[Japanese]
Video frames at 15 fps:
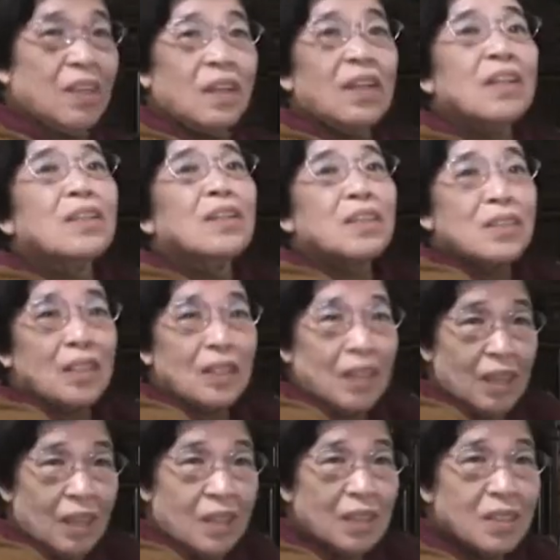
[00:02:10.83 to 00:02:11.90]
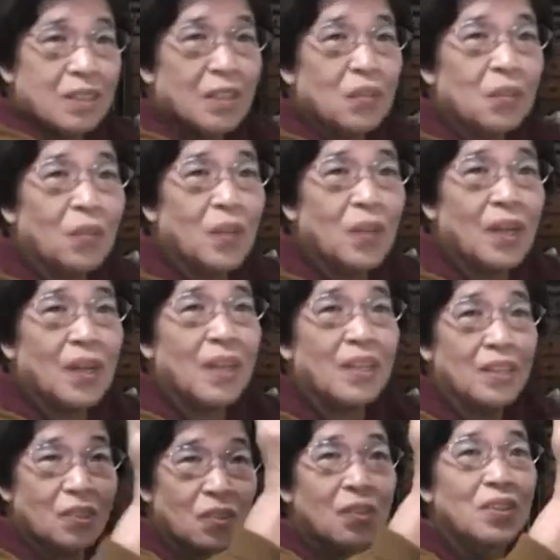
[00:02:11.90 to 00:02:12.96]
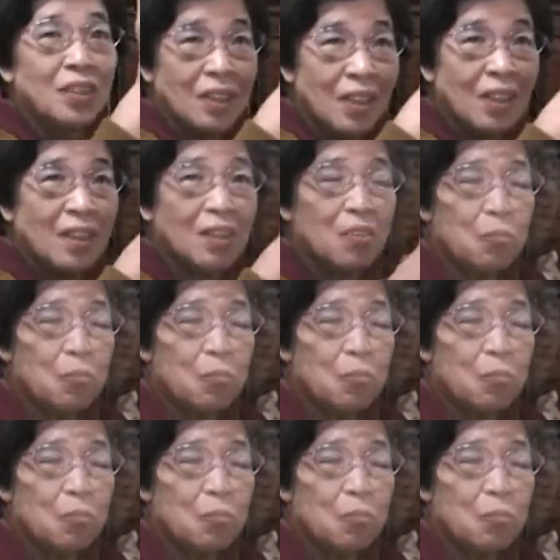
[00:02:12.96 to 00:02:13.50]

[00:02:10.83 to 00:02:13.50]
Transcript: 兵隊さんが下の方から一人ね「